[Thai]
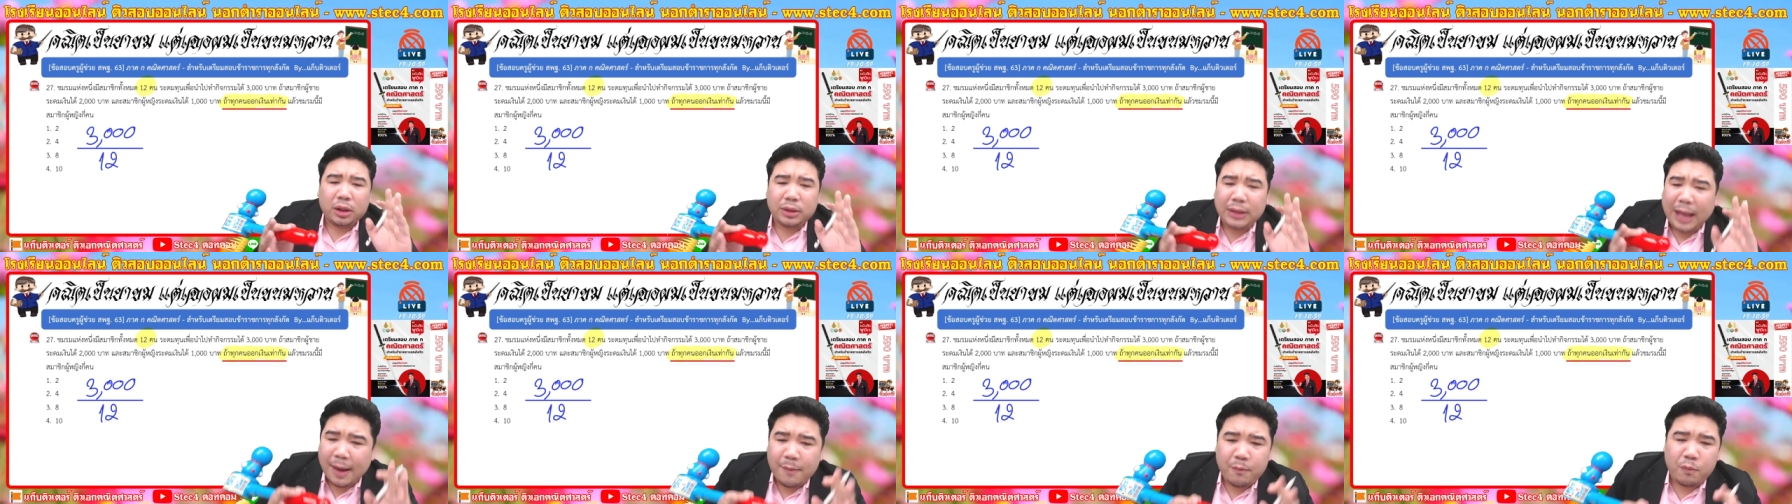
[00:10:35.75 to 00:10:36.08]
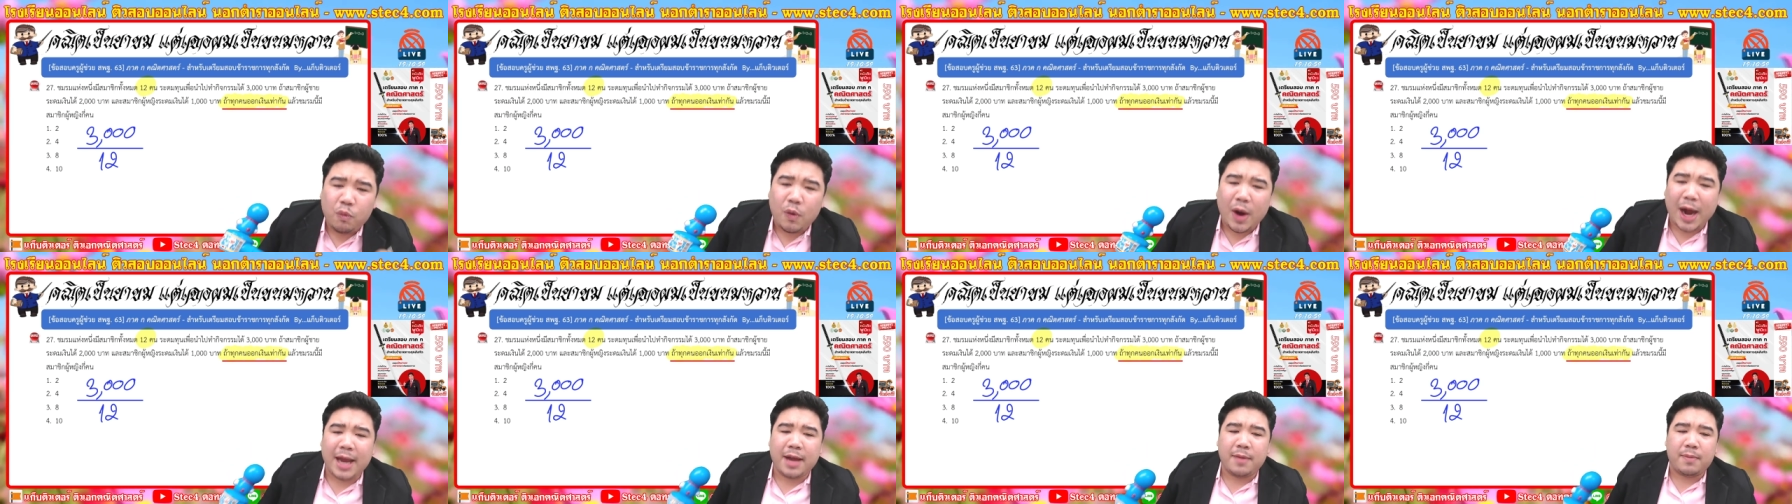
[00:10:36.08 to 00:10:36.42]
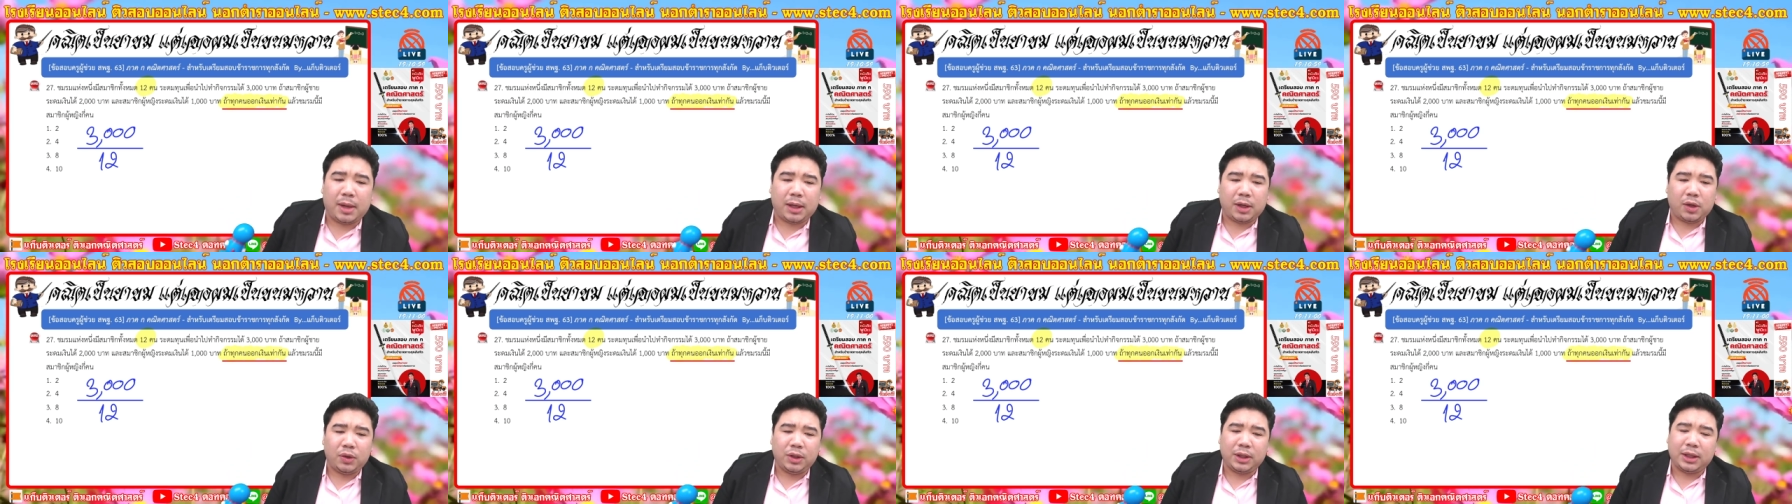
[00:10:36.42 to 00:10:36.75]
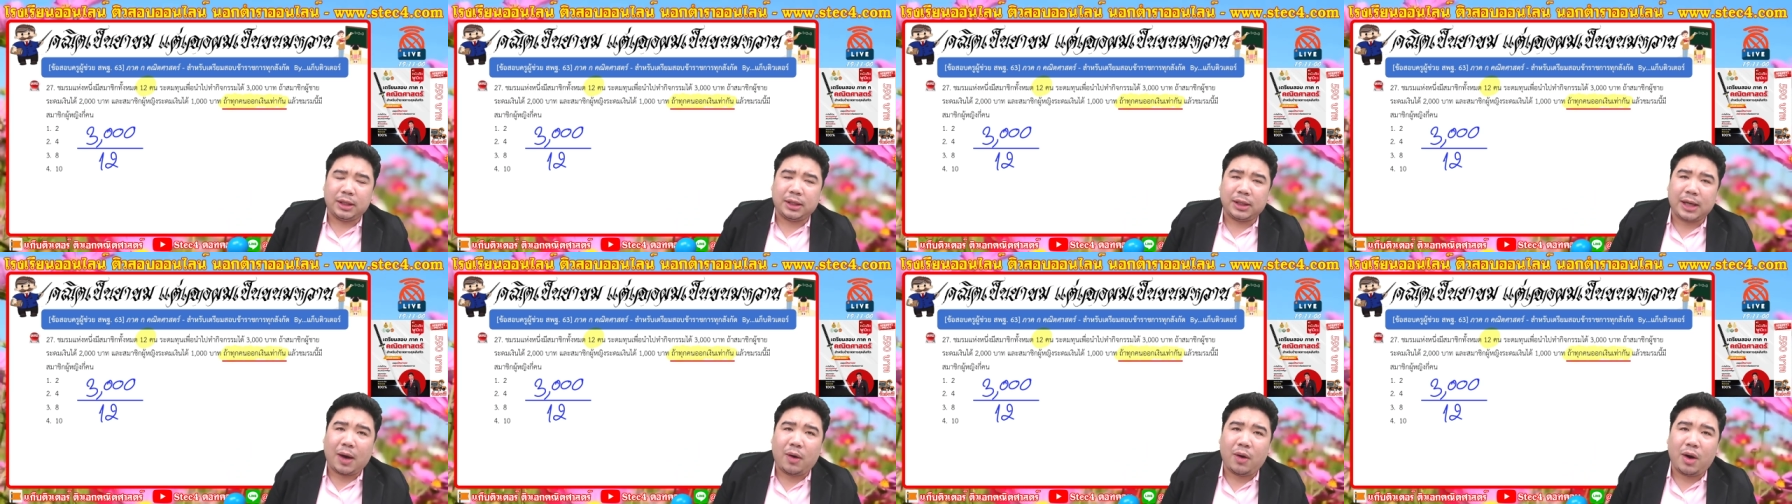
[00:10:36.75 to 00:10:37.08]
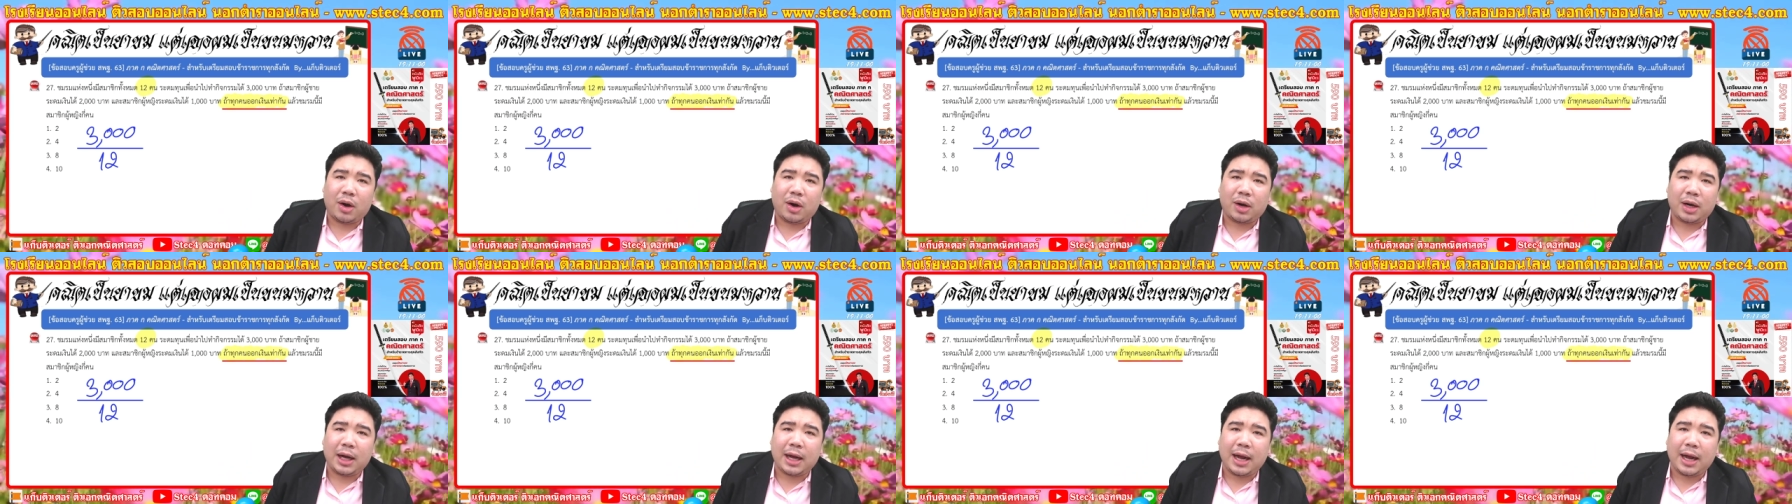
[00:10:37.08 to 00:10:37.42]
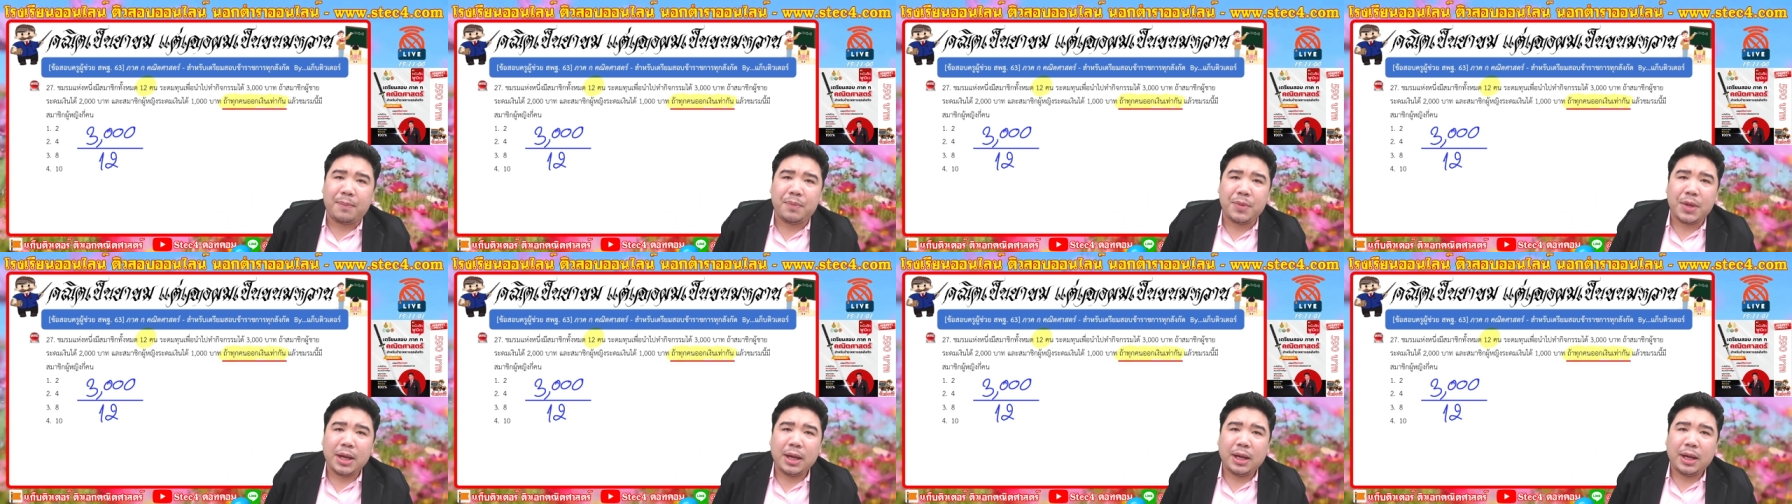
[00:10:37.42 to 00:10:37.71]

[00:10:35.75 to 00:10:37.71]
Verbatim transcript: ทำไวเหมือนคนอื่นเขาหรอกนะครับ